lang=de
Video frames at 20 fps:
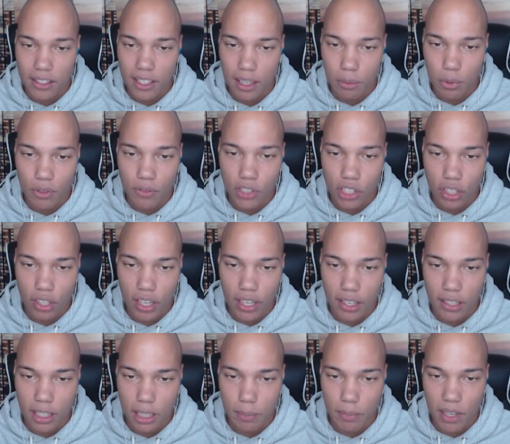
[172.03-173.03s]
Ich habe irgendwie schon
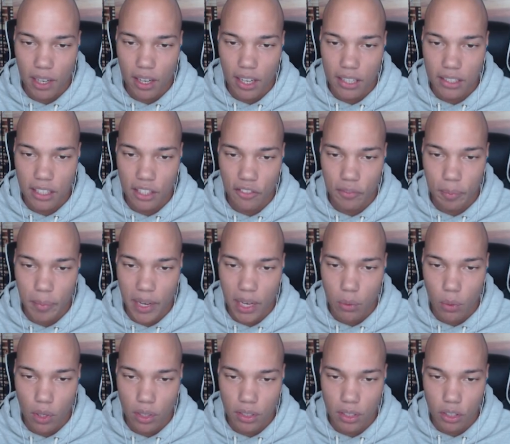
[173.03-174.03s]
länger nicht mehr aktiv Bad
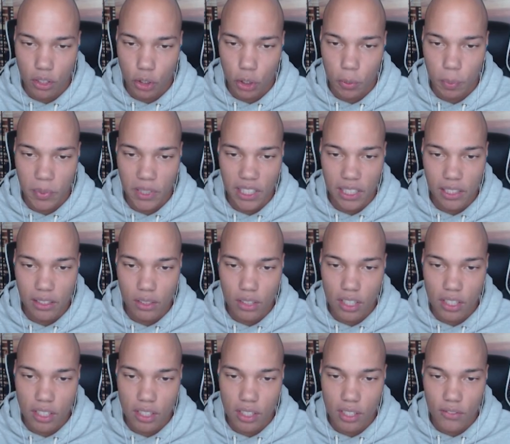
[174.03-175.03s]
Wars gespielt
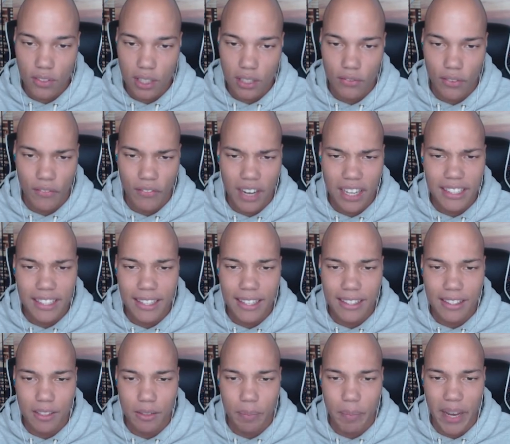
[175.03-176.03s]
oder sonst was. Wann war denn die
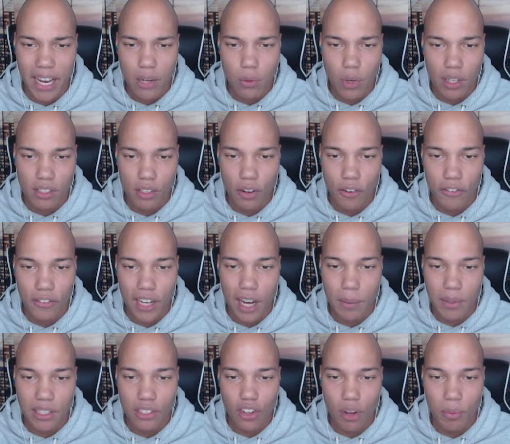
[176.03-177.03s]
letzte Bad Wars
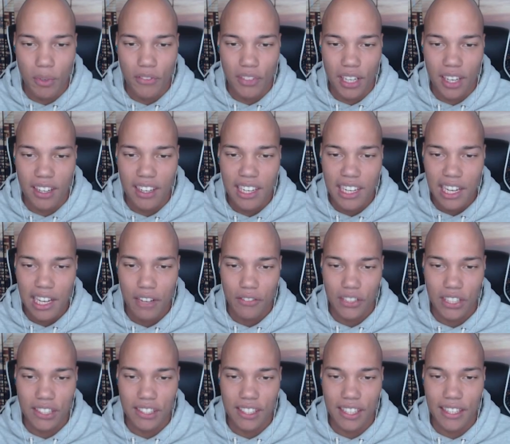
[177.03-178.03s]
Aufnahme? Das kommt mir wieder
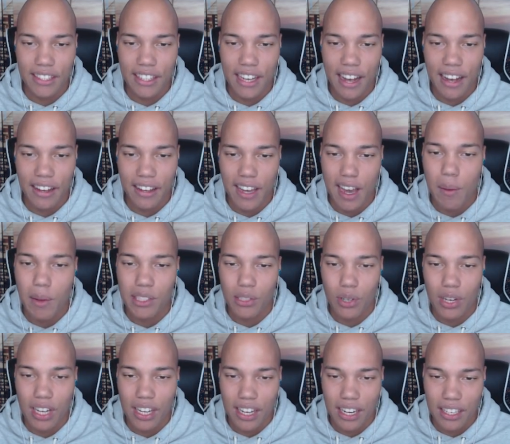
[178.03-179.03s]
wie zehn Jahre her, aber so
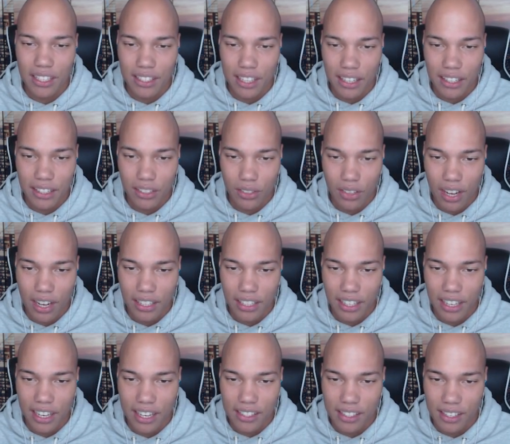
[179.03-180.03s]
lange kann jetzt eigentlich noch gar
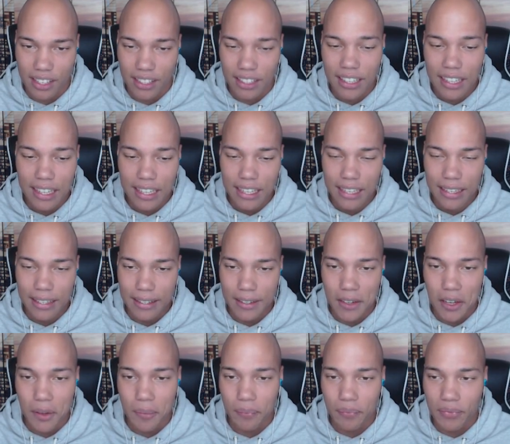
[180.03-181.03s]
nicht her sein.
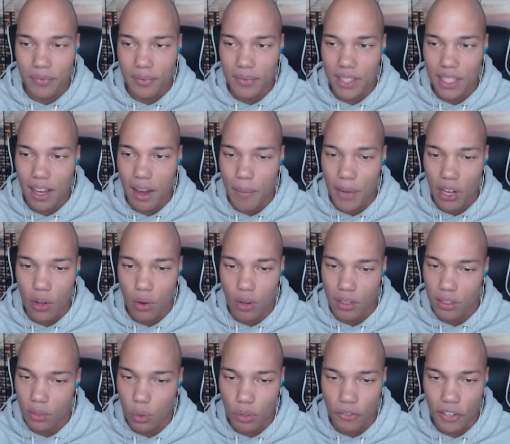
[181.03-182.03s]
Ähm, ja, mal
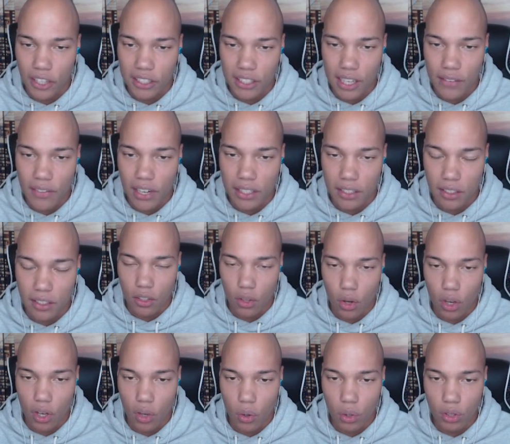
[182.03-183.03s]
gucken. Notfalls gehen wir eine
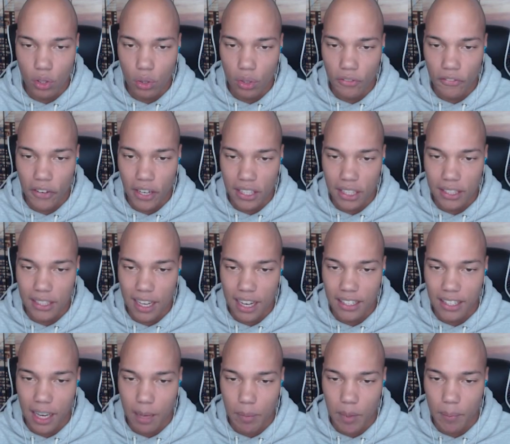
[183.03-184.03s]
neue Runde und fangen dann da
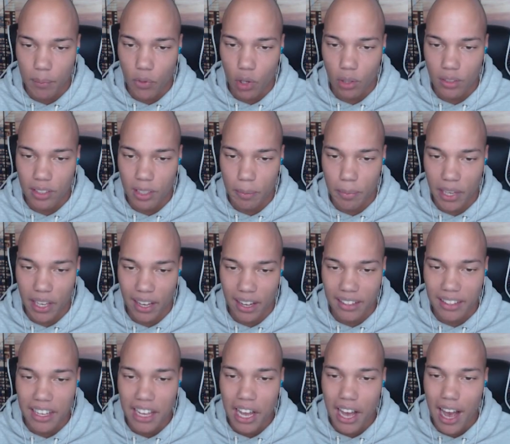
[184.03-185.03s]
direkt mit einem neuen TP
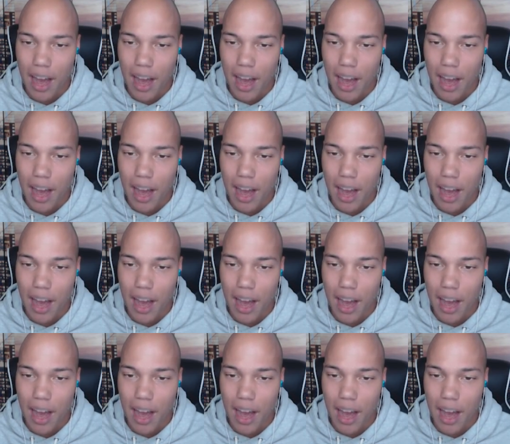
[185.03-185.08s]
an.